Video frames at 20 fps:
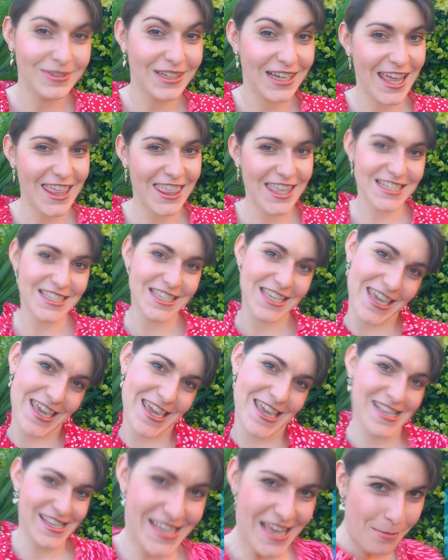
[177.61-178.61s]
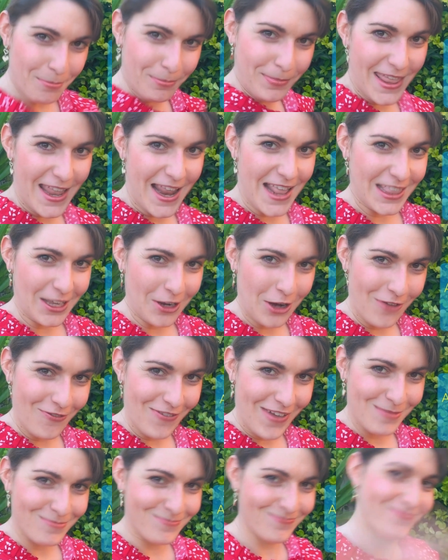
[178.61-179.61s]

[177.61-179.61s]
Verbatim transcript: gracias y siempre adelante con la fe.